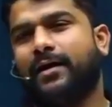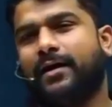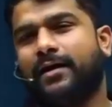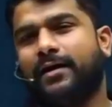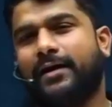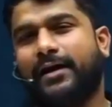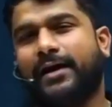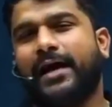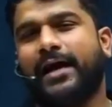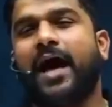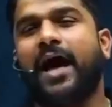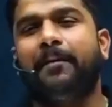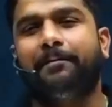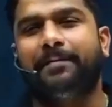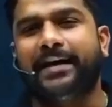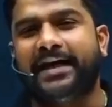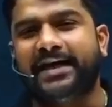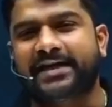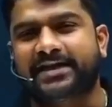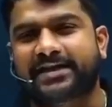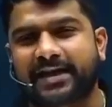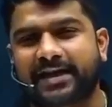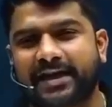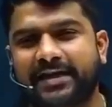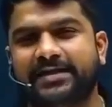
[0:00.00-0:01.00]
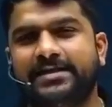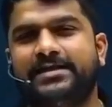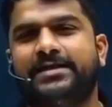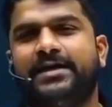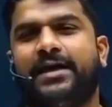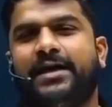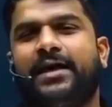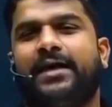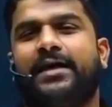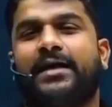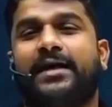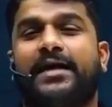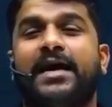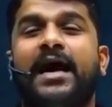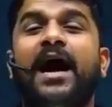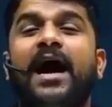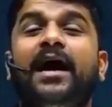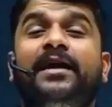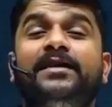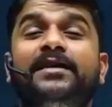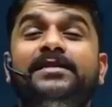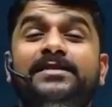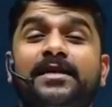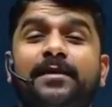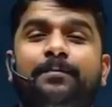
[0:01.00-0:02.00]
क्या पेशेंस है क्या
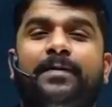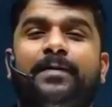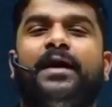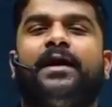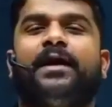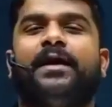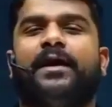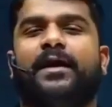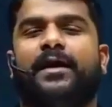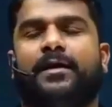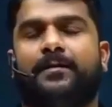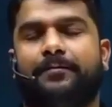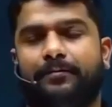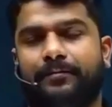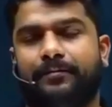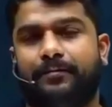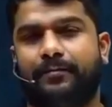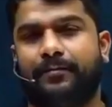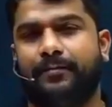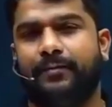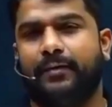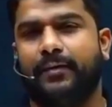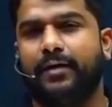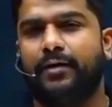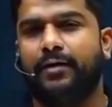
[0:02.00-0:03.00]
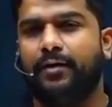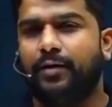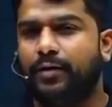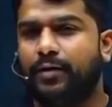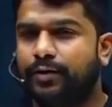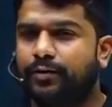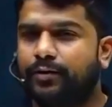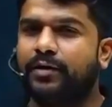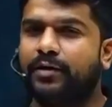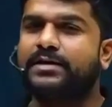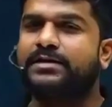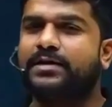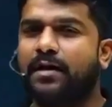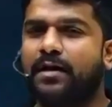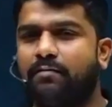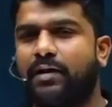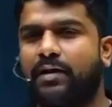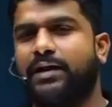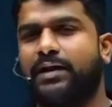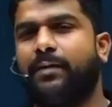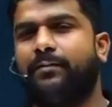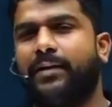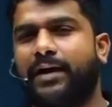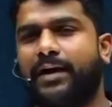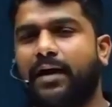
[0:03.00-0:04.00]
डिसिप्लिन है तो इसका
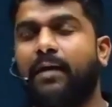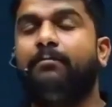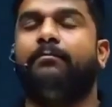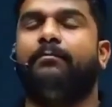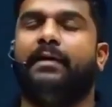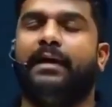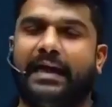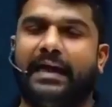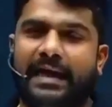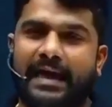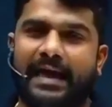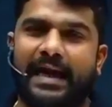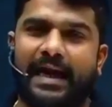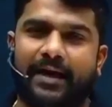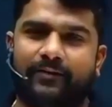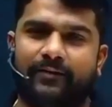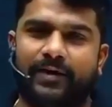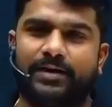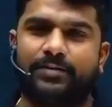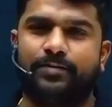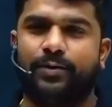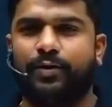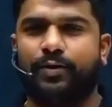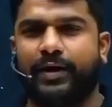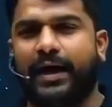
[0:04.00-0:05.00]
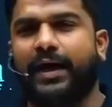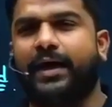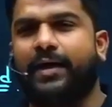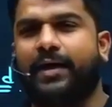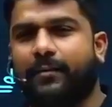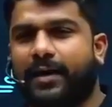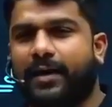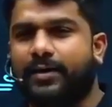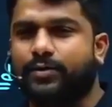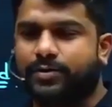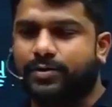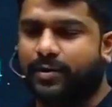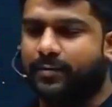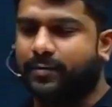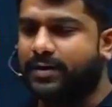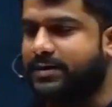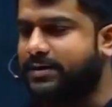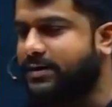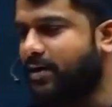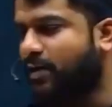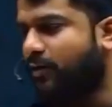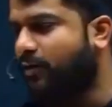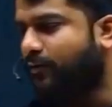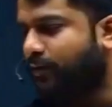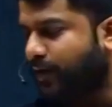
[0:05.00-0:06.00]
मतलब बेटा मेरी लैंग्वेज में तो यही है मैं जो
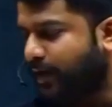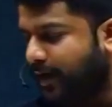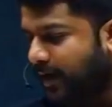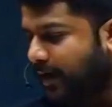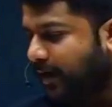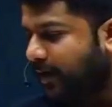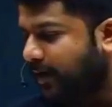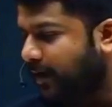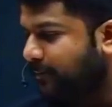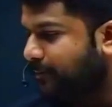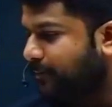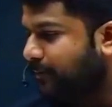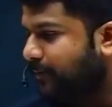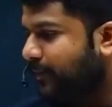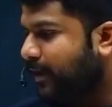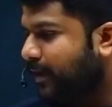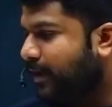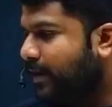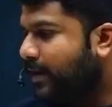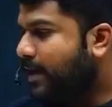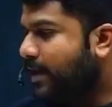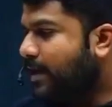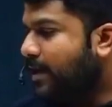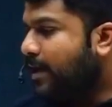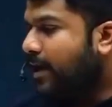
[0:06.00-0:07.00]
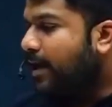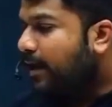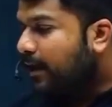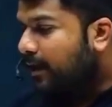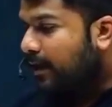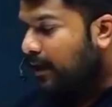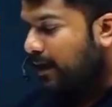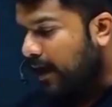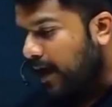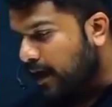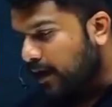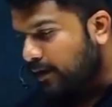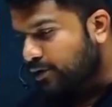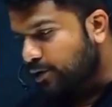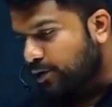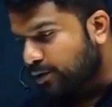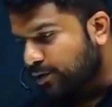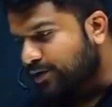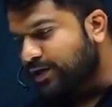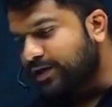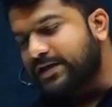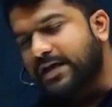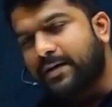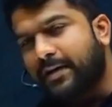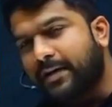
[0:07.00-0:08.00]
समझता हूं वो ये है कि यार जो
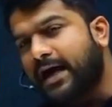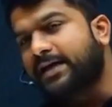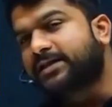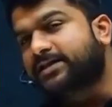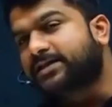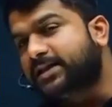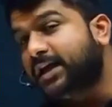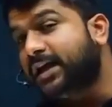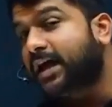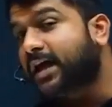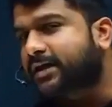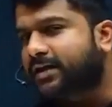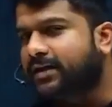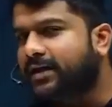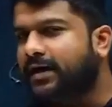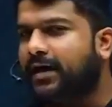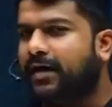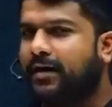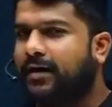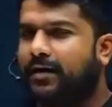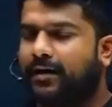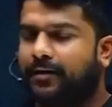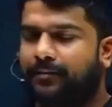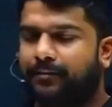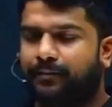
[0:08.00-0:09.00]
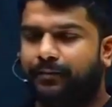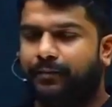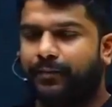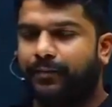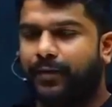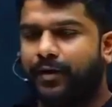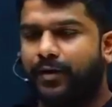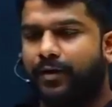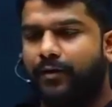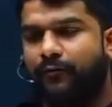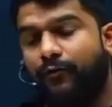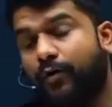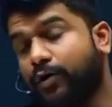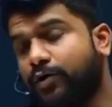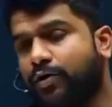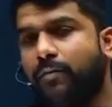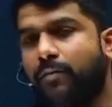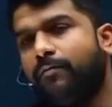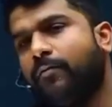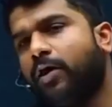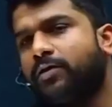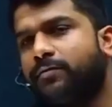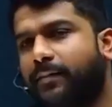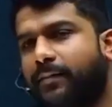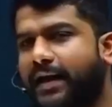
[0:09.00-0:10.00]
चीज हमें अच्छी लगती है ना वो तो
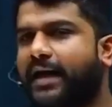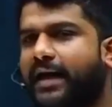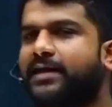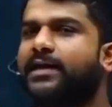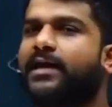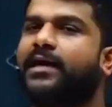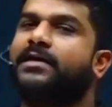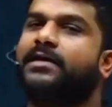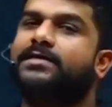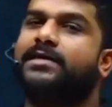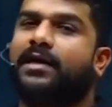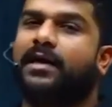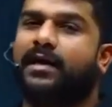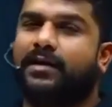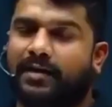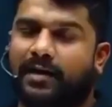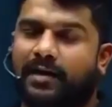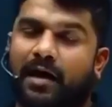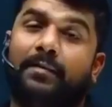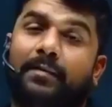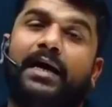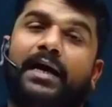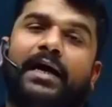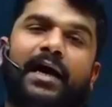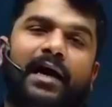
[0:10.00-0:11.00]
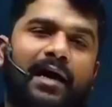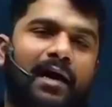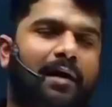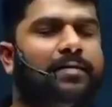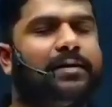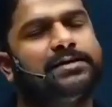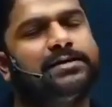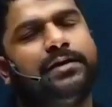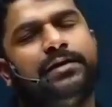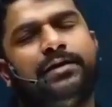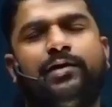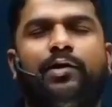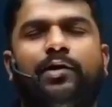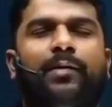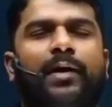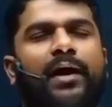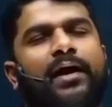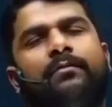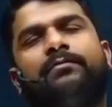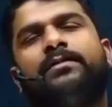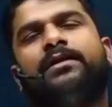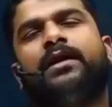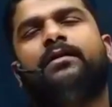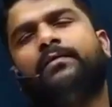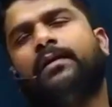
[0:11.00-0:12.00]
हम बहुत बढ़िया तरीके से करते हैं हमें खेलना पसंद है तो भाई
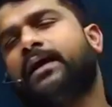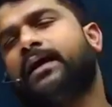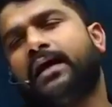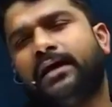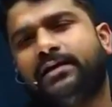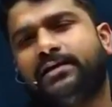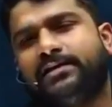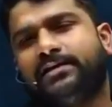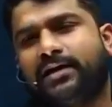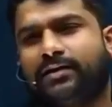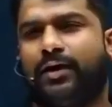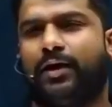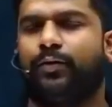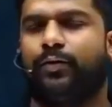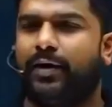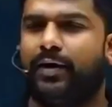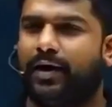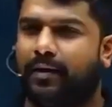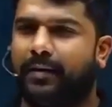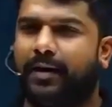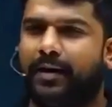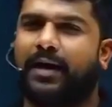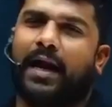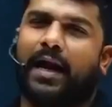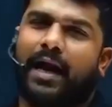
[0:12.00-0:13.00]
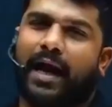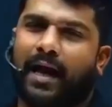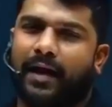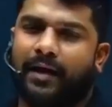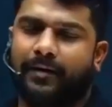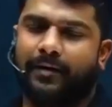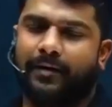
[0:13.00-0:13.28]
हम दिन भर खेल सकते हैं कोई हमें खिलाए